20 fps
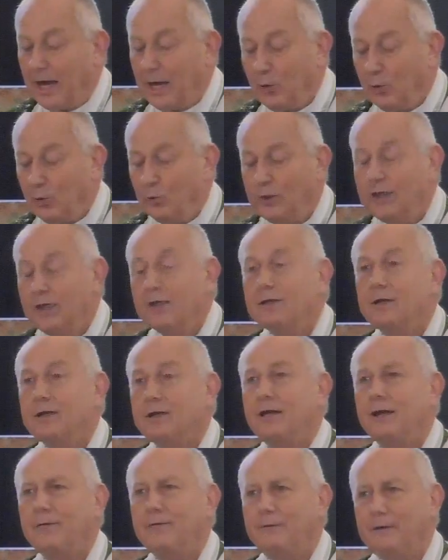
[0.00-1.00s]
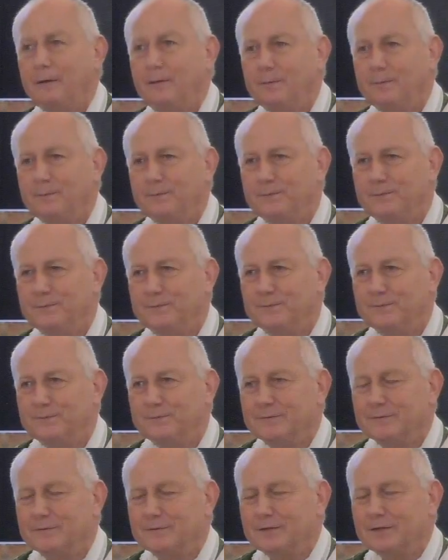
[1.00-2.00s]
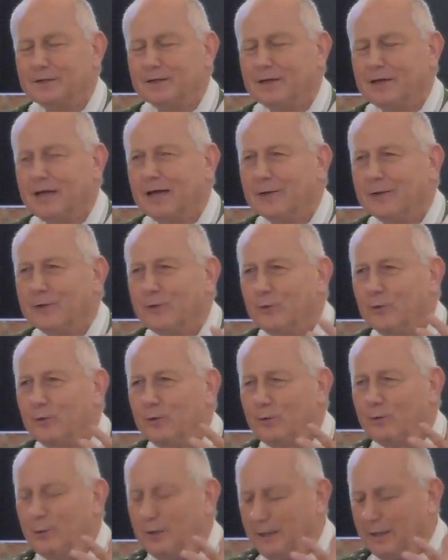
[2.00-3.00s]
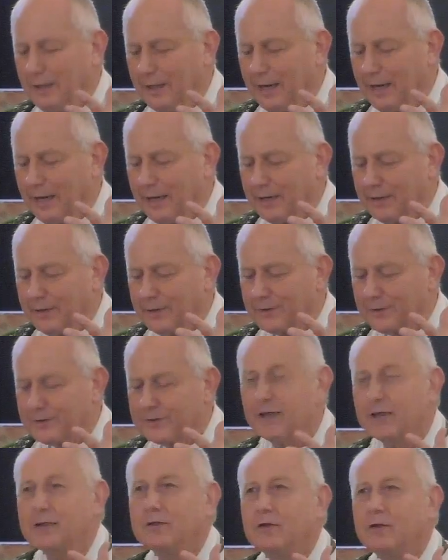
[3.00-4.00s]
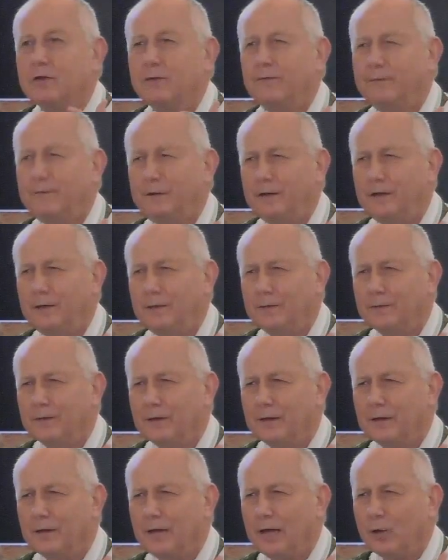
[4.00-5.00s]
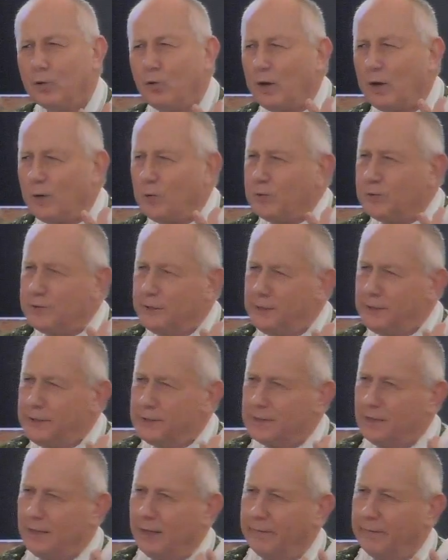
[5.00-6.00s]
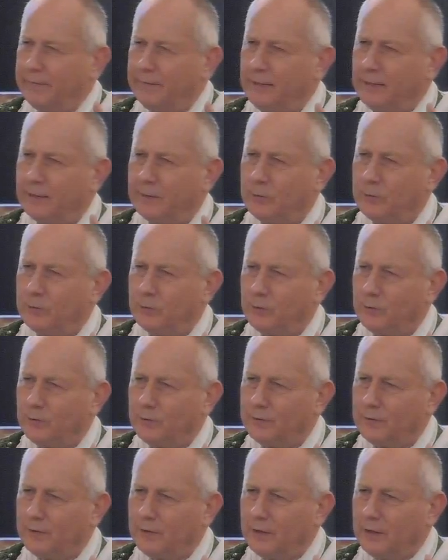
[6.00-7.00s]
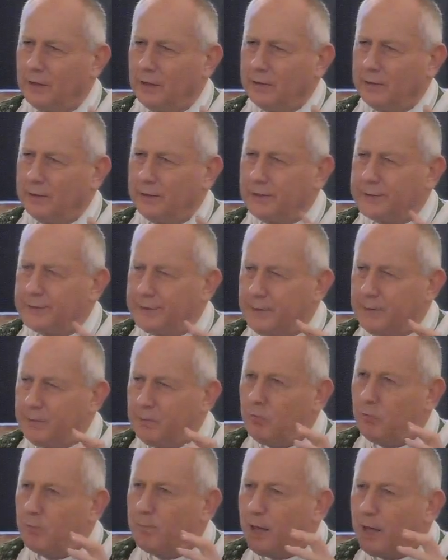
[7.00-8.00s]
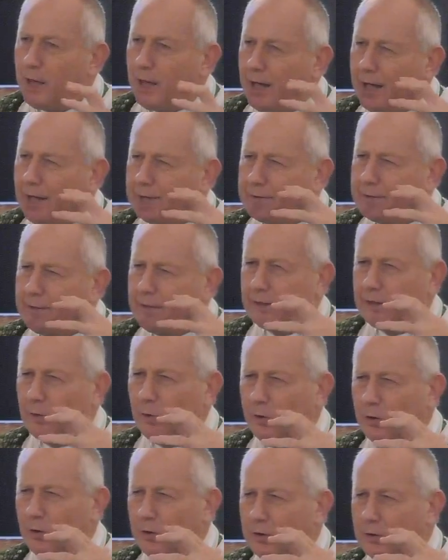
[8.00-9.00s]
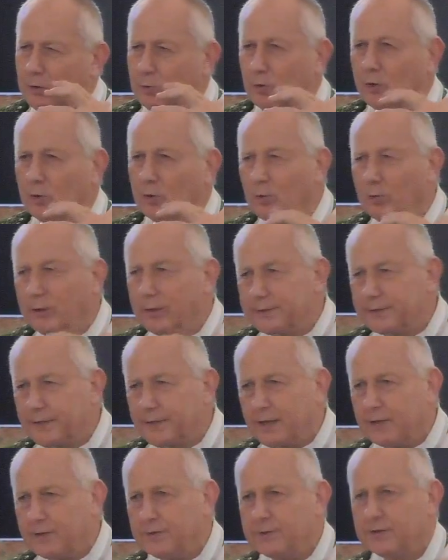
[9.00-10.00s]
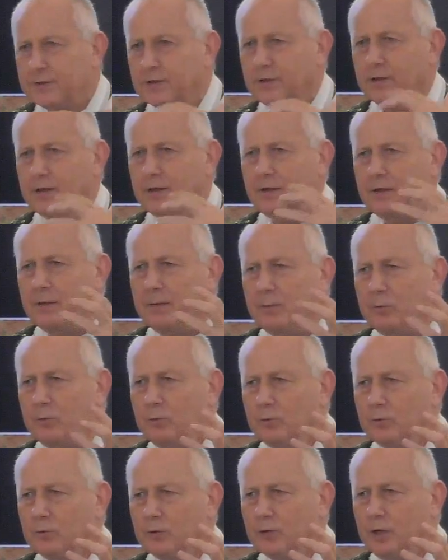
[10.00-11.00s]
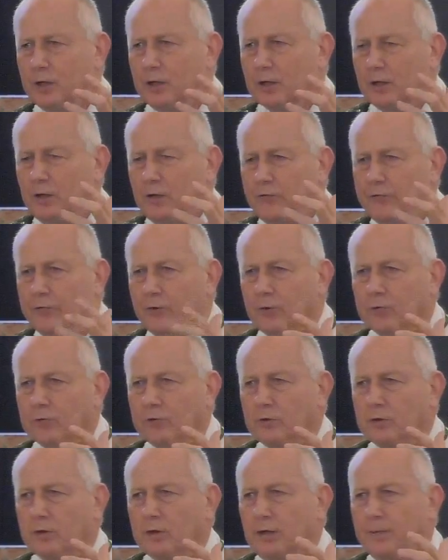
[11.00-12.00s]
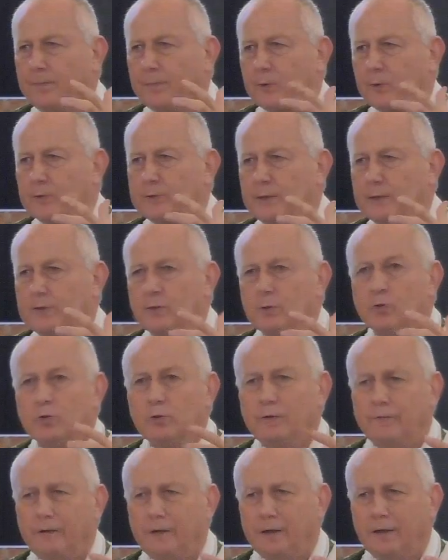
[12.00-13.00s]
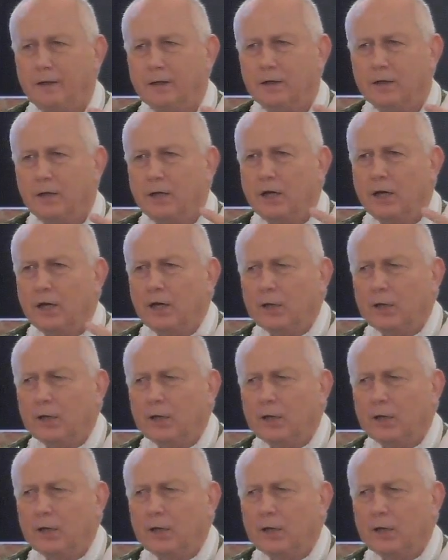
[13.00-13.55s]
En lui était la vie. En Dieu, il y a cette vie. En quoi consiste la vie en Dieu Dans ces mouvements intérieurs de connaissance et d'amour qui fondent les processions divines.